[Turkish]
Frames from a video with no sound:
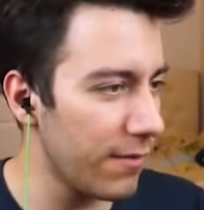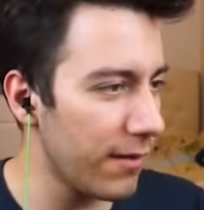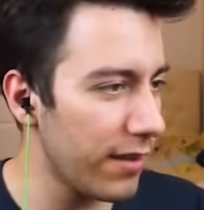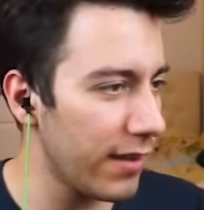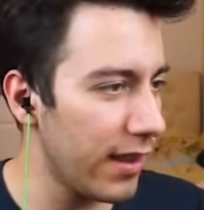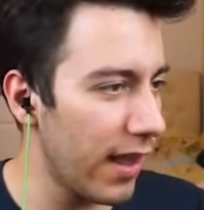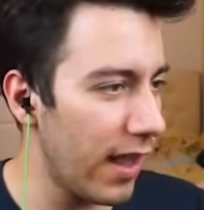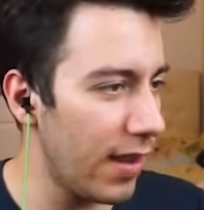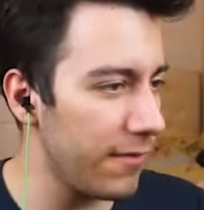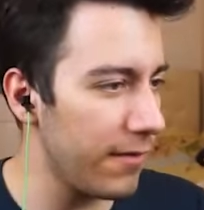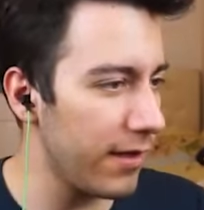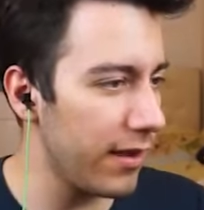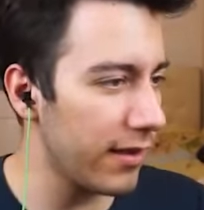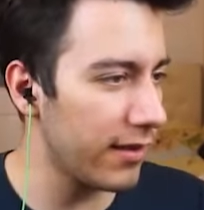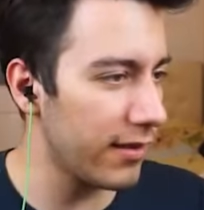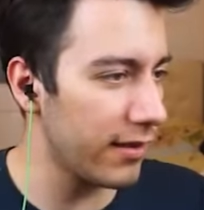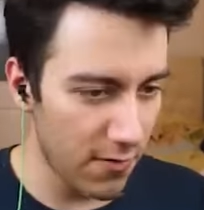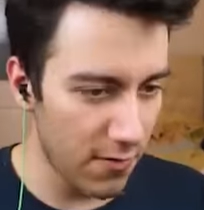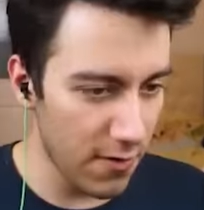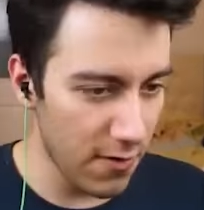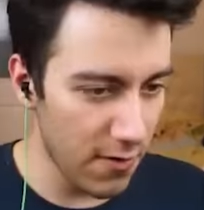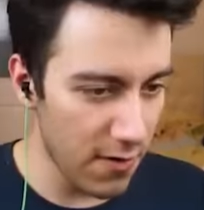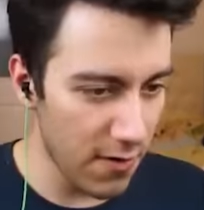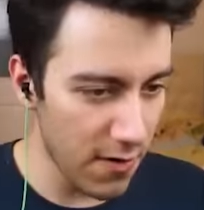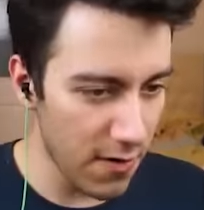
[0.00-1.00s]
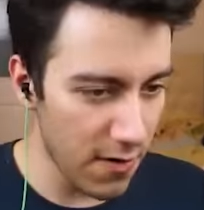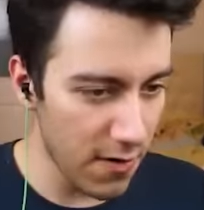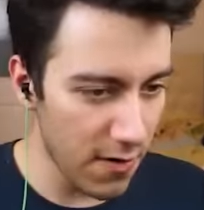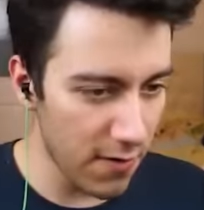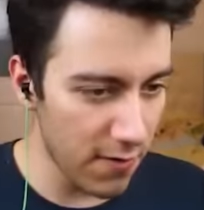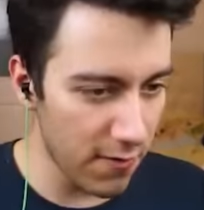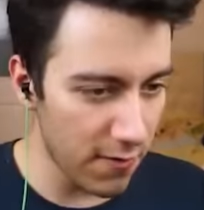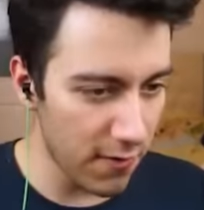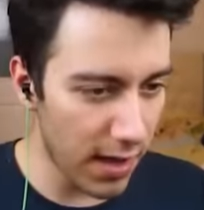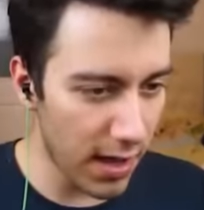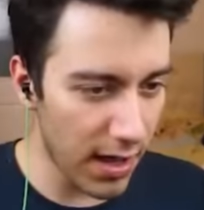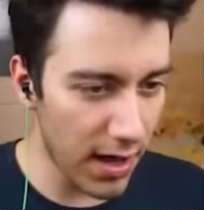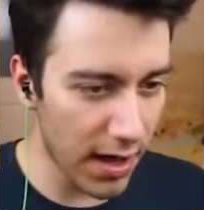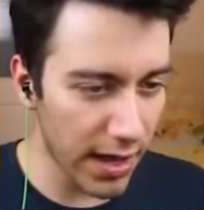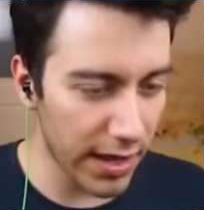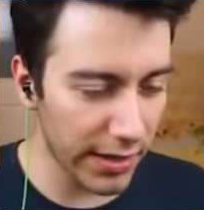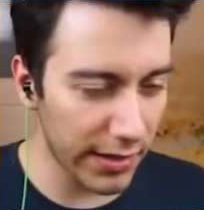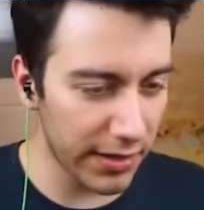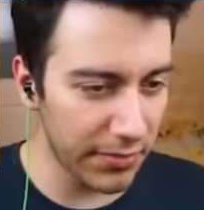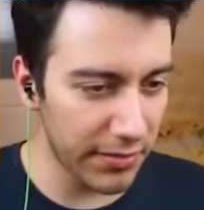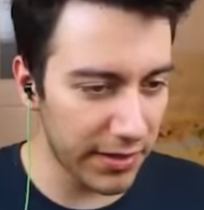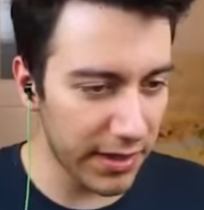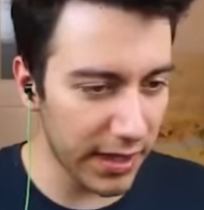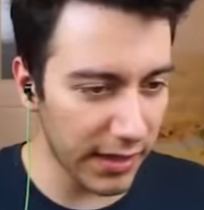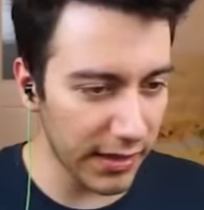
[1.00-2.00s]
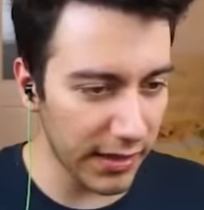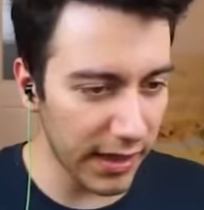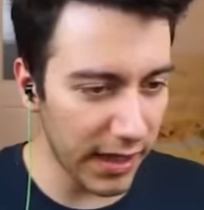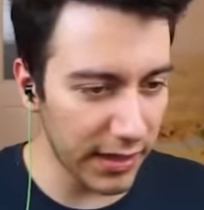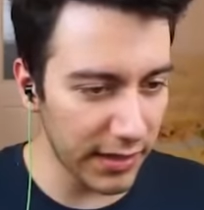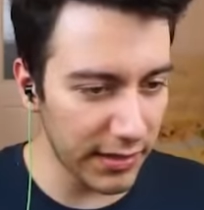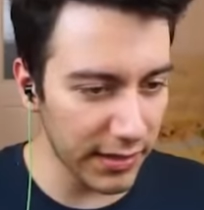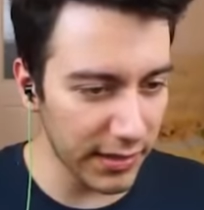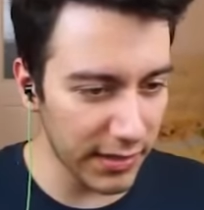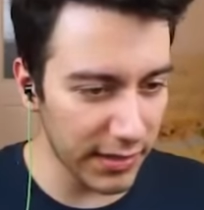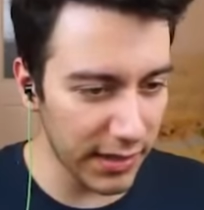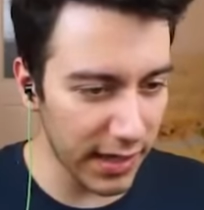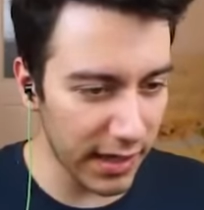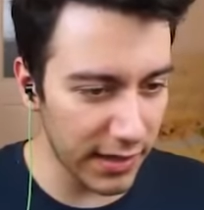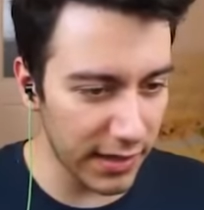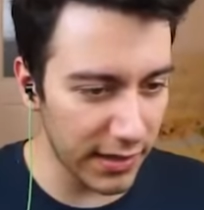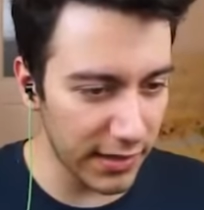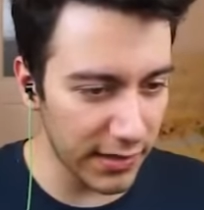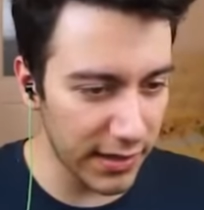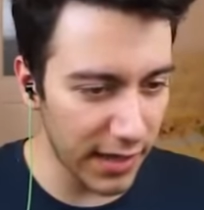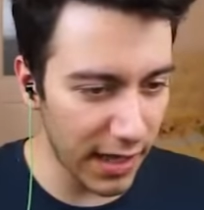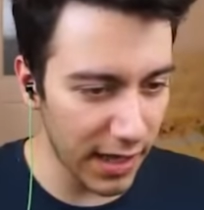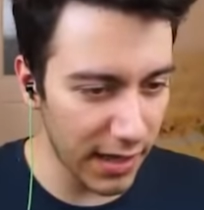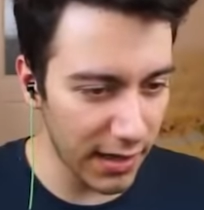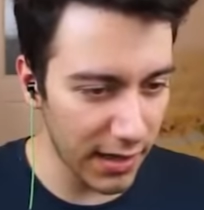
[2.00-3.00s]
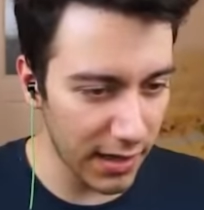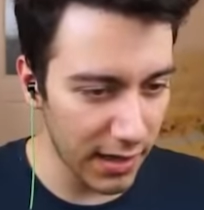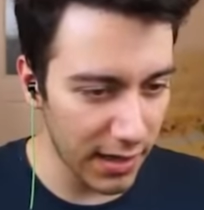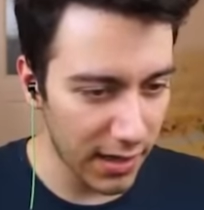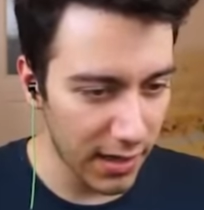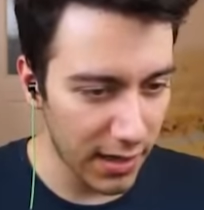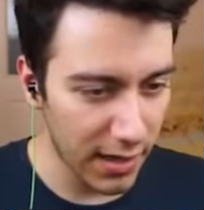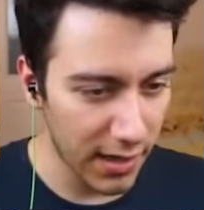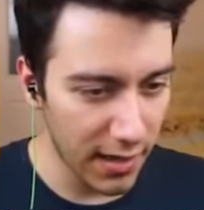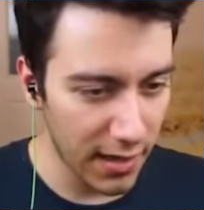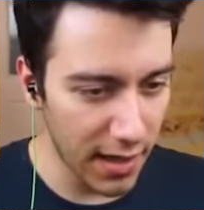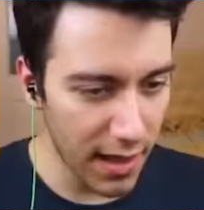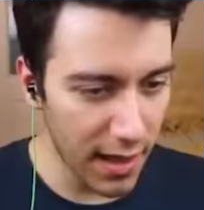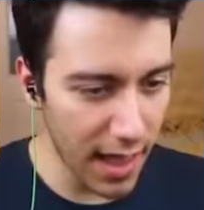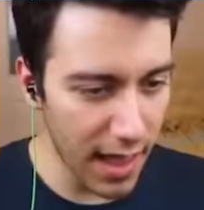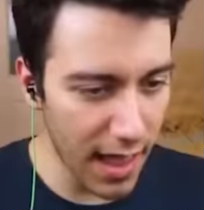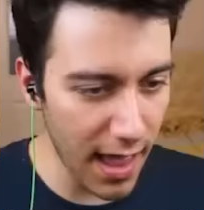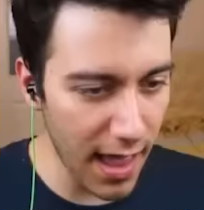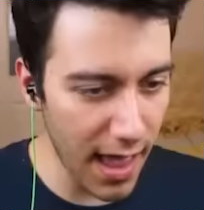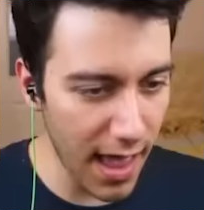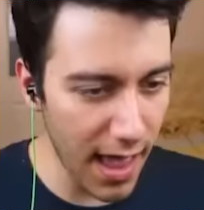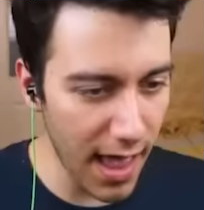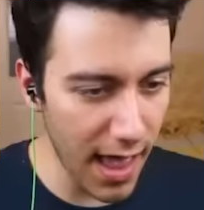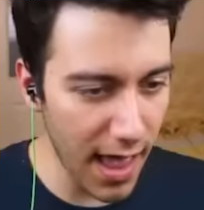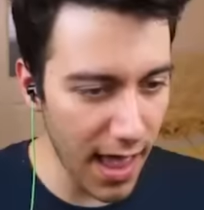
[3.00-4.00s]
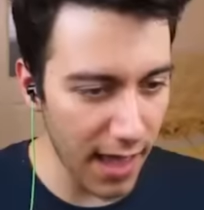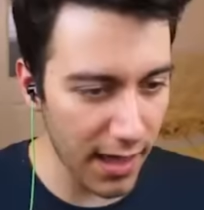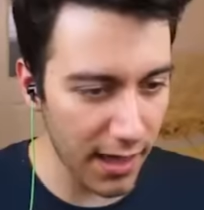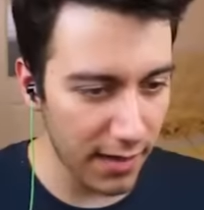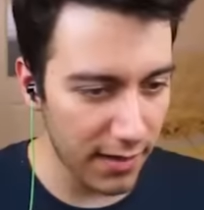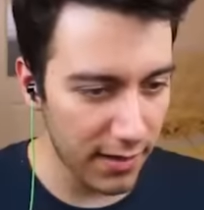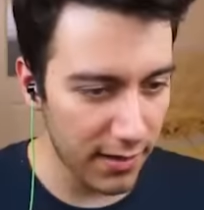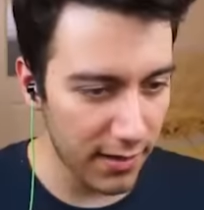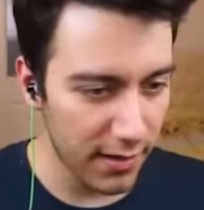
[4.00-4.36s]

arabayı tamir et. Uuu, arkada bir tane daha çıktı yalnız lan. Aa!